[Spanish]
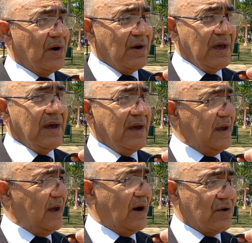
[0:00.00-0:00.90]

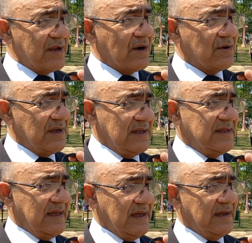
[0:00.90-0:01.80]
eh, ahora con
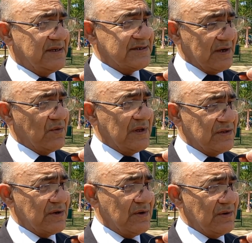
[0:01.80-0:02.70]
este
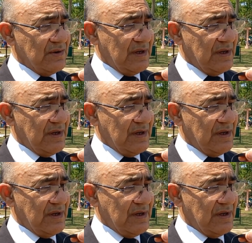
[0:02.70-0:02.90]
reencuentro,